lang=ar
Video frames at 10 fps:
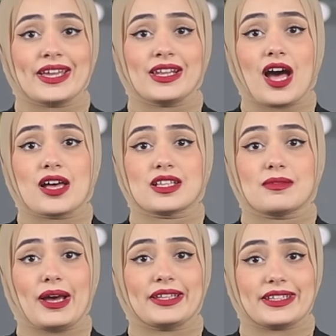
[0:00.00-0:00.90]
ايه اللي حصل
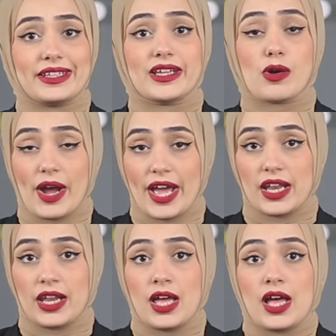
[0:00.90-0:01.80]
بعد كده
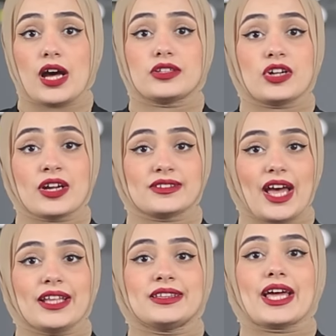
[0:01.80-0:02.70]
وقال ادركت
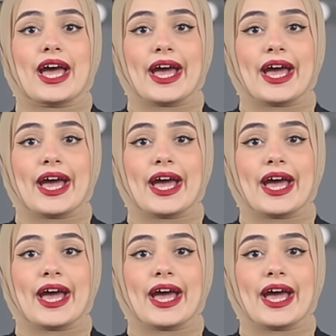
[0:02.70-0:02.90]
حتى